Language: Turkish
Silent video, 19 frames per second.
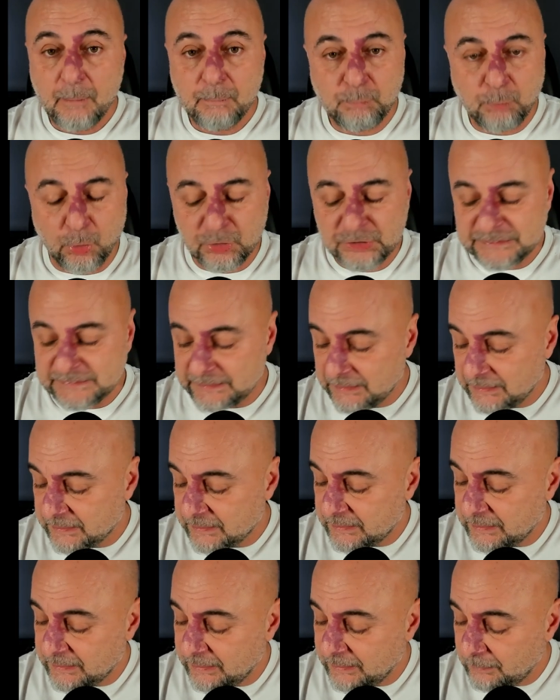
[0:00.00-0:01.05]

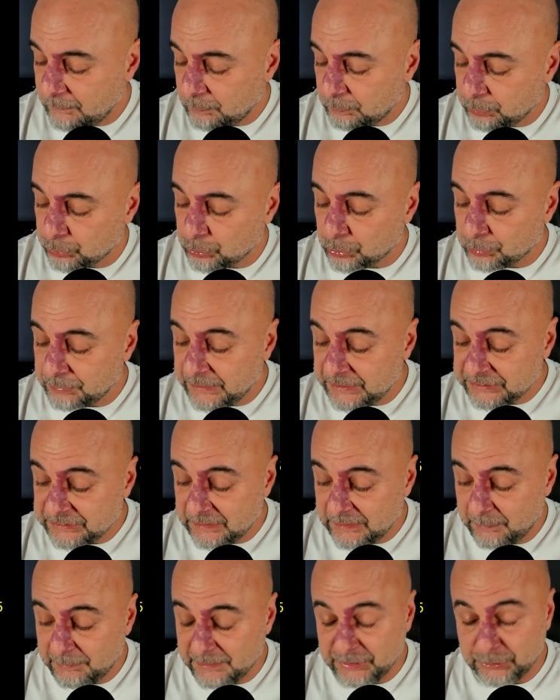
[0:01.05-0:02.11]
Borsalarda da bu durumda
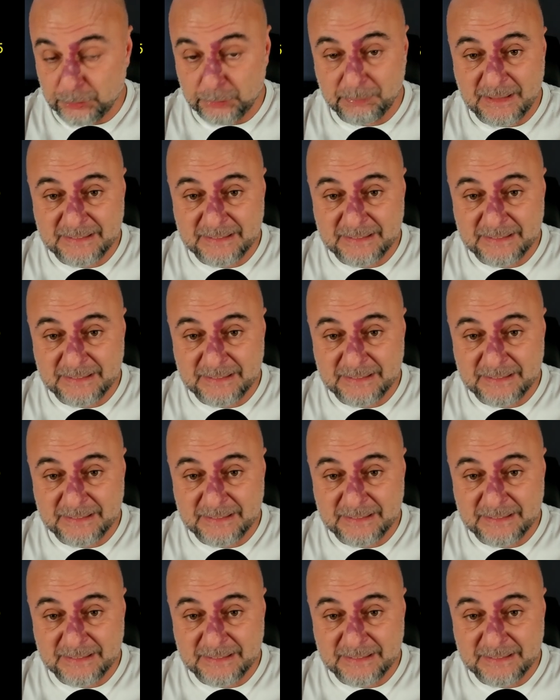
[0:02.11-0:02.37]
işte de önce